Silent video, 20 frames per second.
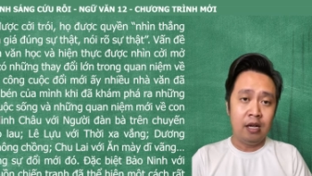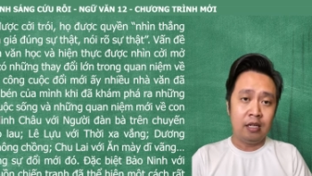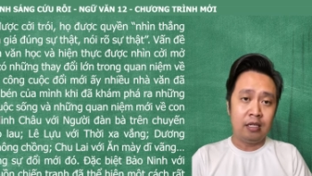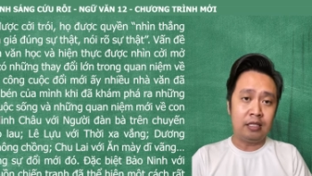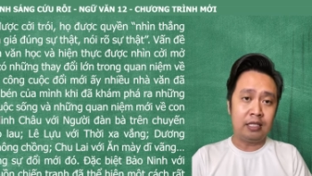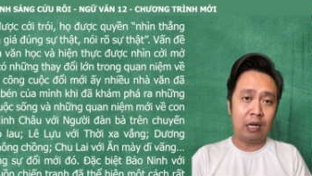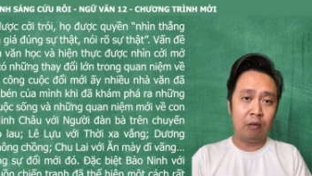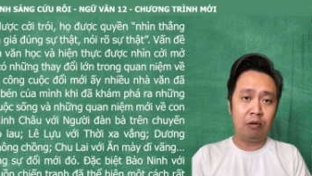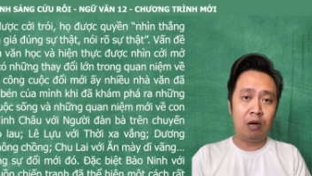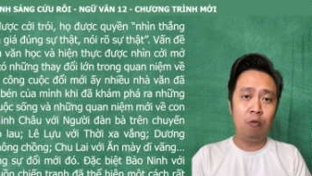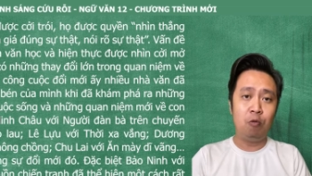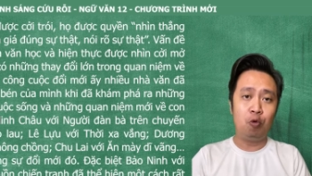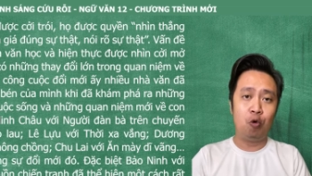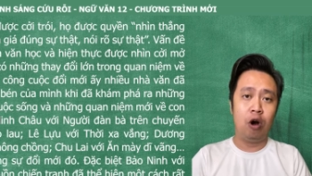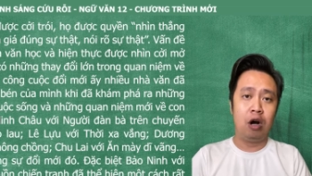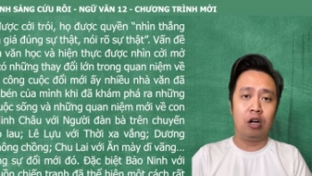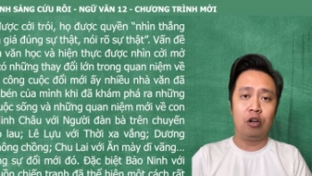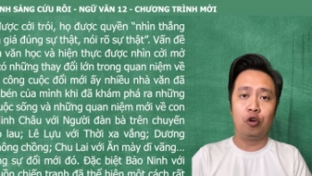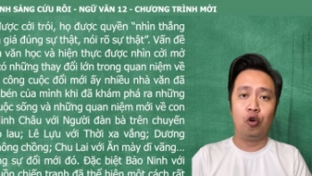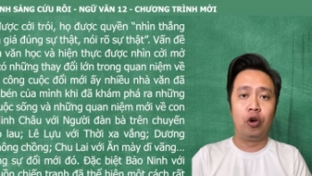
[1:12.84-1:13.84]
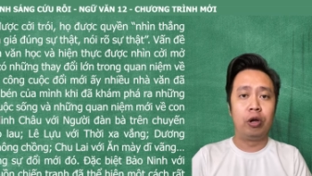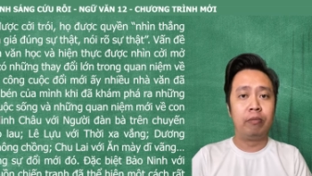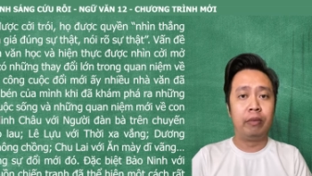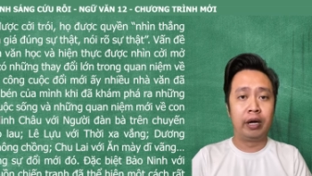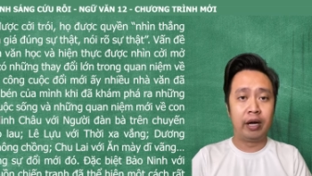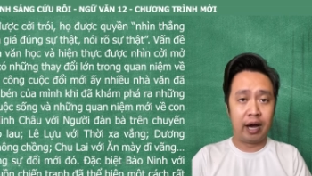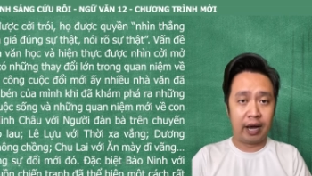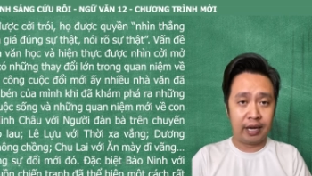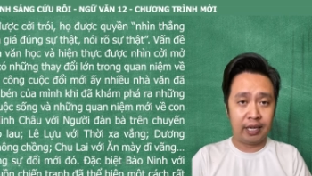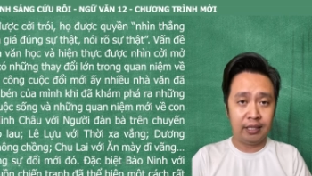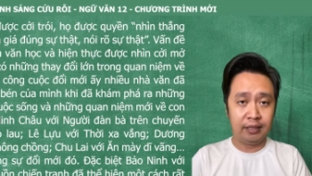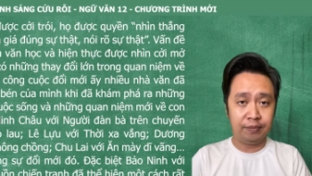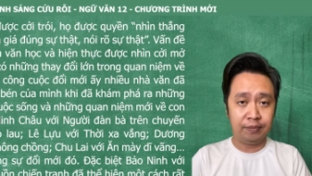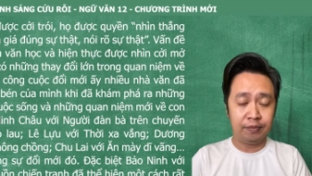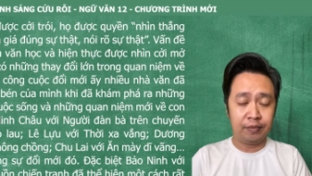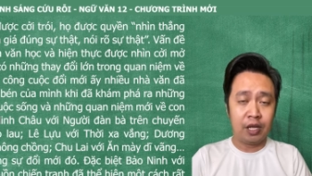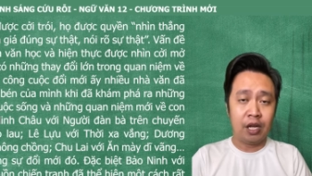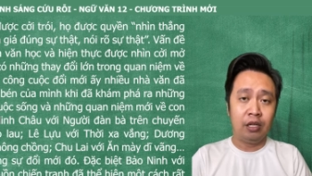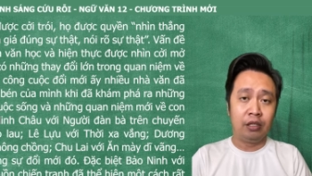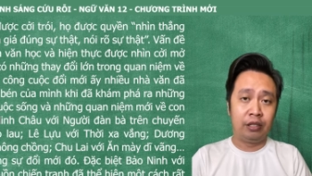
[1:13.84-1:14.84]
Trong công cuộc đổi mới ấy
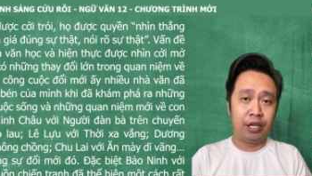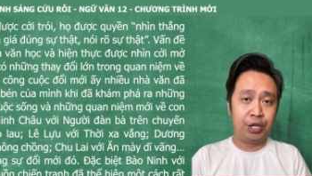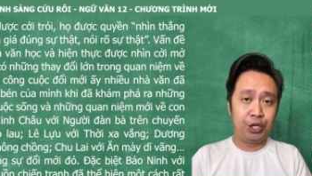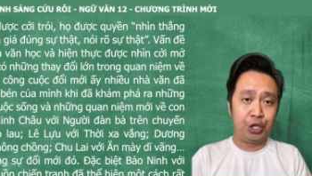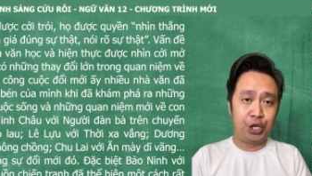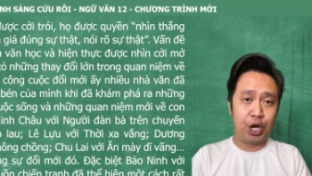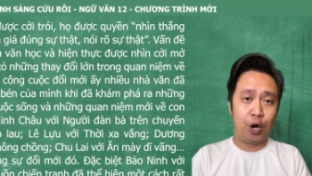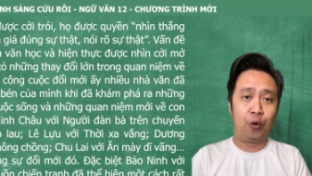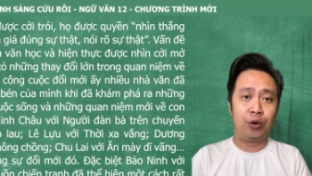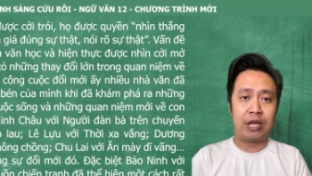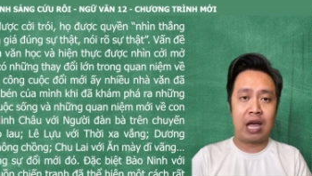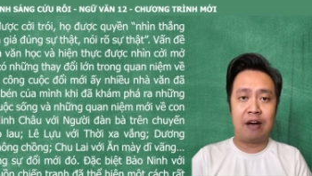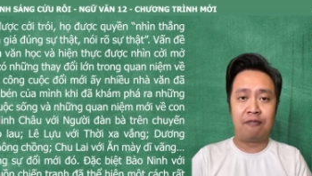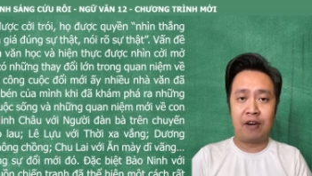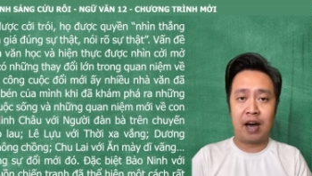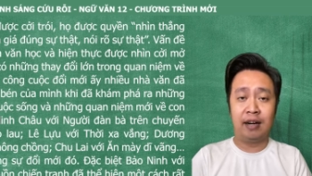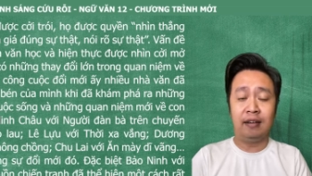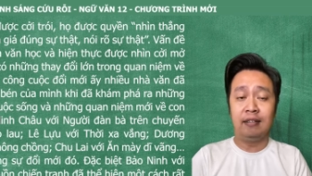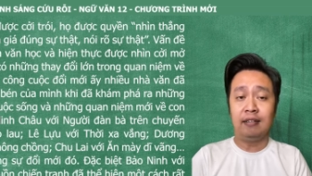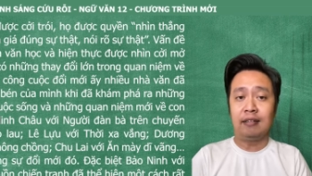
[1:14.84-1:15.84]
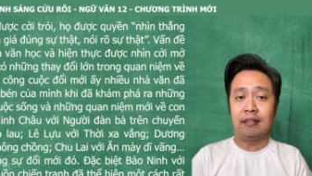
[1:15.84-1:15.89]
thì nhiều nhà văn